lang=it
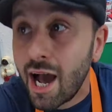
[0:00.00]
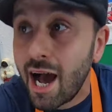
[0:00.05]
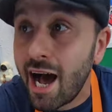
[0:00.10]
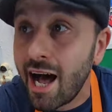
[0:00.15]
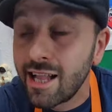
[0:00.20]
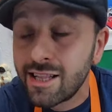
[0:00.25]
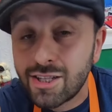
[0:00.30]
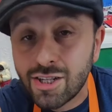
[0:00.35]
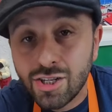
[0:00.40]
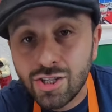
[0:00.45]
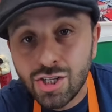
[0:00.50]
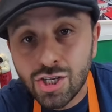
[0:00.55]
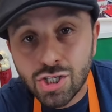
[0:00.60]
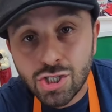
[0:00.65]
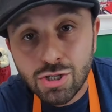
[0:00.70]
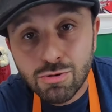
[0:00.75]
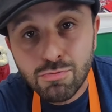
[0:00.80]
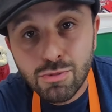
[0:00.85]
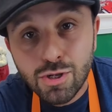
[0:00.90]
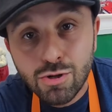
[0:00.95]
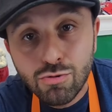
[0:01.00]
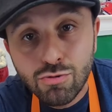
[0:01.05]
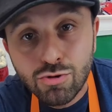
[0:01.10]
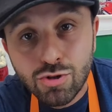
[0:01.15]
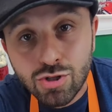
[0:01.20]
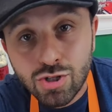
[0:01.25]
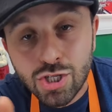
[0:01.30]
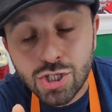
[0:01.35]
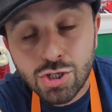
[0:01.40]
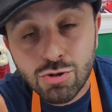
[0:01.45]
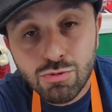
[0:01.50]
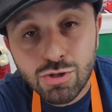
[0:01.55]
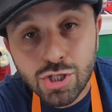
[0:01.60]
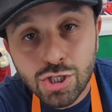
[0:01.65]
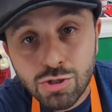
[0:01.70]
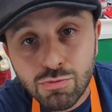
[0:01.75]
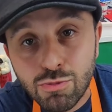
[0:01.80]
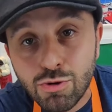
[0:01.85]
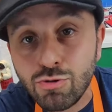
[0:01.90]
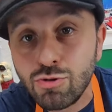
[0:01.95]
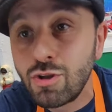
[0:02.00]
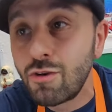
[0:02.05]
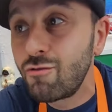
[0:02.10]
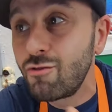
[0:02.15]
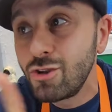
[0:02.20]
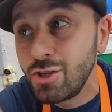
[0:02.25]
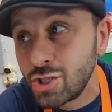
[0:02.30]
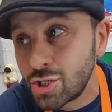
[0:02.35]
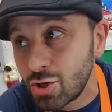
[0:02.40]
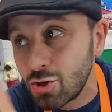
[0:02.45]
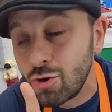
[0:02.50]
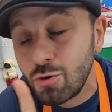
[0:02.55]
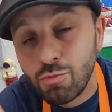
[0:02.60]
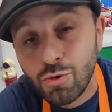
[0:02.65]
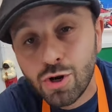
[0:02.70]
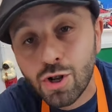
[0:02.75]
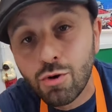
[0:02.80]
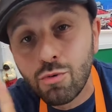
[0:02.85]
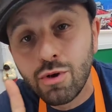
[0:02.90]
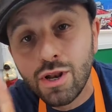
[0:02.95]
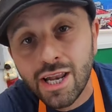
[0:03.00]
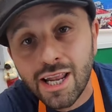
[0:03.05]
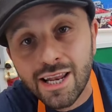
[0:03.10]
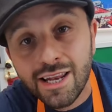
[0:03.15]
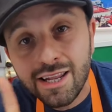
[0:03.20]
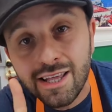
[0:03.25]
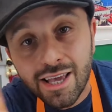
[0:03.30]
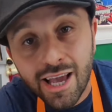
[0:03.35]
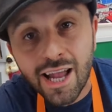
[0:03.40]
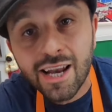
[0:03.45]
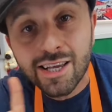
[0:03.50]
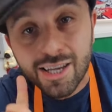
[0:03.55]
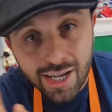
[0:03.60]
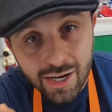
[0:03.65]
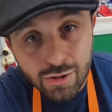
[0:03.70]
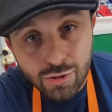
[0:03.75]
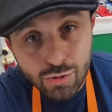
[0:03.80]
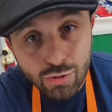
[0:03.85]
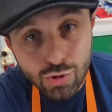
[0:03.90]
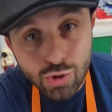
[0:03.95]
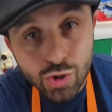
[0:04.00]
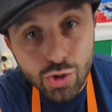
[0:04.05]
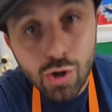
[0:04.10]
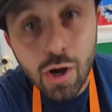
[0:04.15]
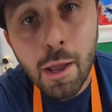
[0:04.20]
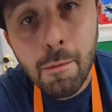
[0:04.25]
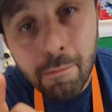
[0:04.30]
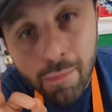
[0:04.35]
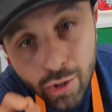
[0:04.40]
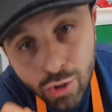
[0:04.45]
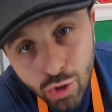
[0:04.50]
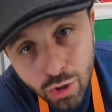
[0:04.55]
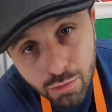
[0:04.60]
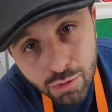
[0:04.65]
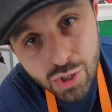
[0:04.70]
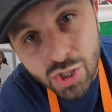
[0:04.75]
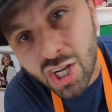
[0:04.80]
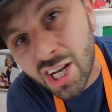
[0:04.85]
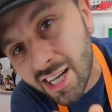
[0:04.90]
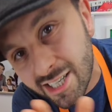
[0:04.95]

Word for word: altri 10 minuti, 10-15 minuti e finiscono pure quelle lì al cartoccio e poi dopo ce le